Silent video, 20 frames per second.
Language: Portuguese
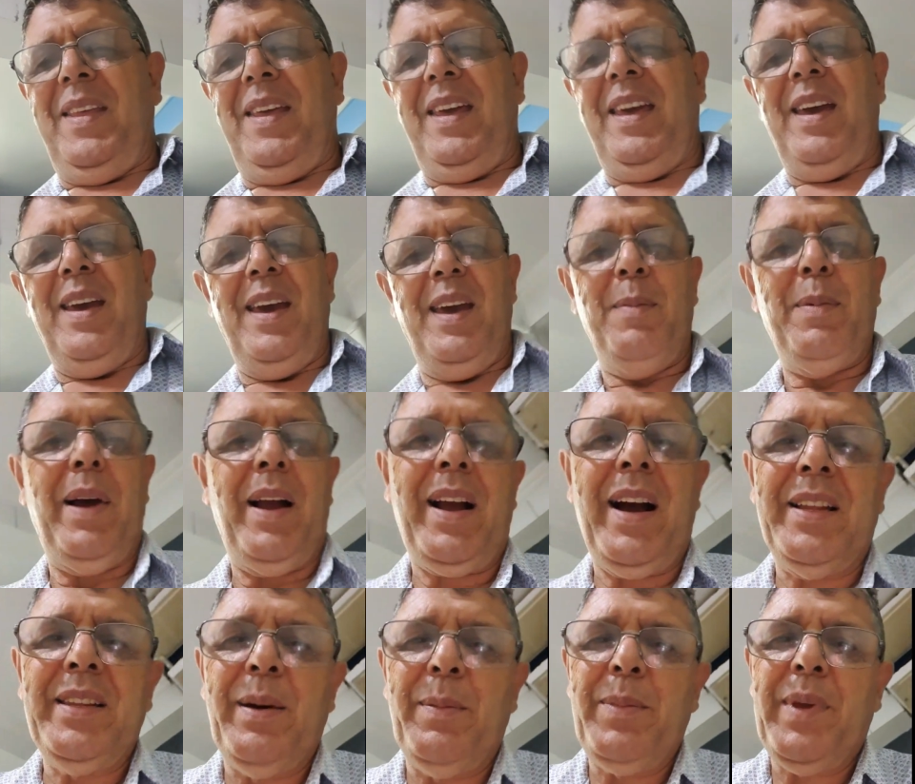é
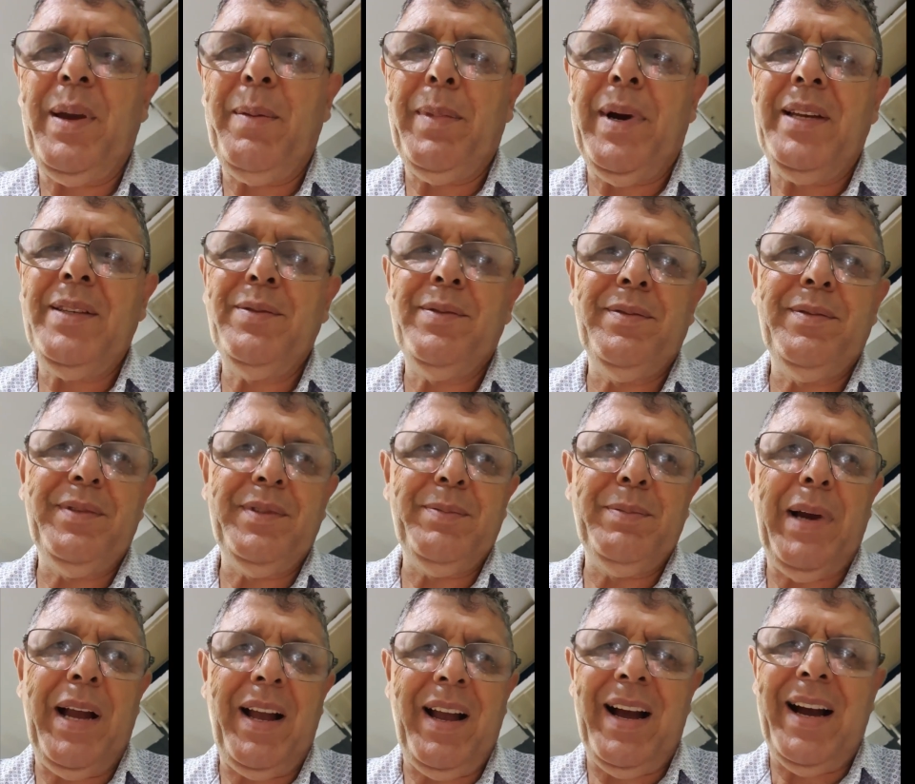mancada minha, mas
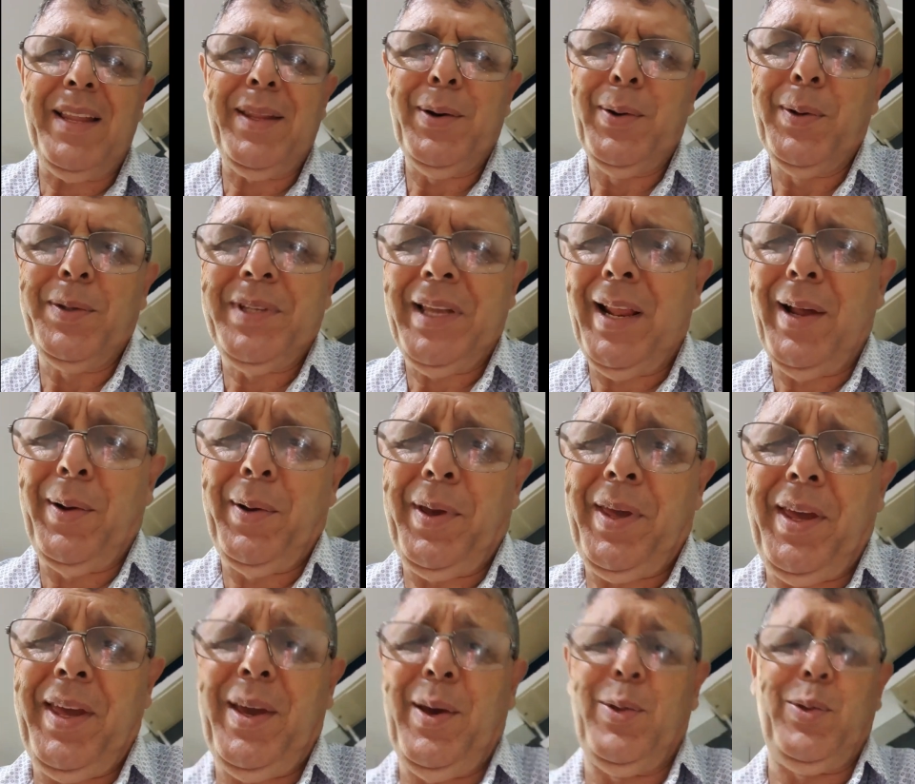mancada ou sei lá o
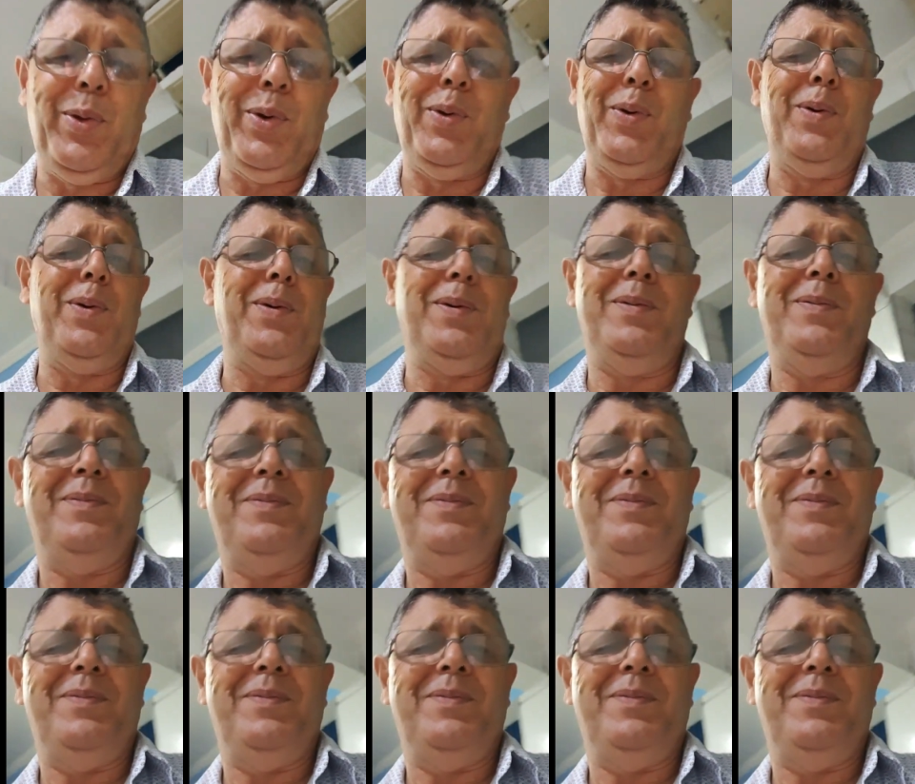que, eu tô.